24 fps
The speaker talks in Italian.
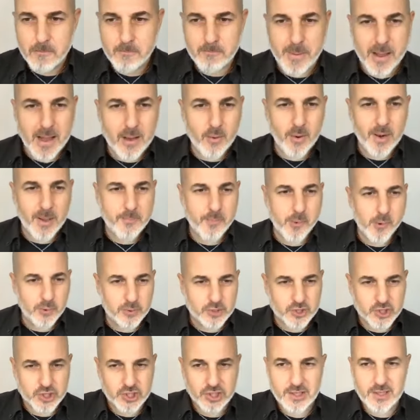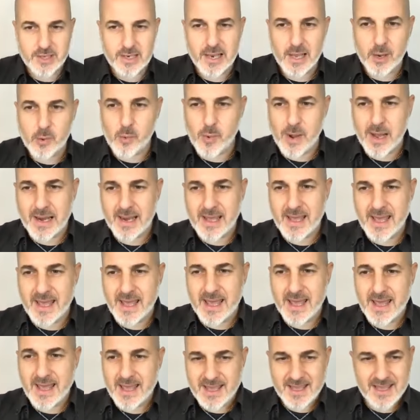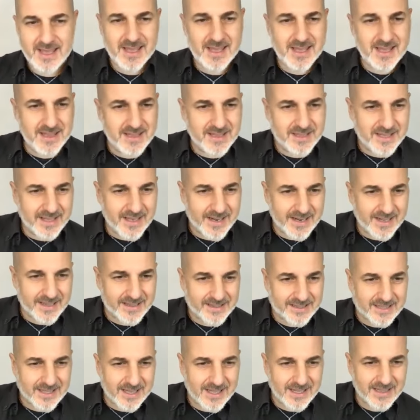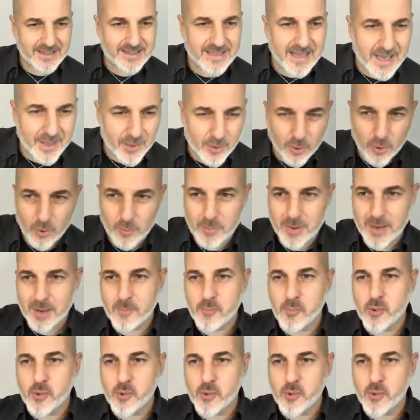Paola Pucci, la quale è in diretta da Roma.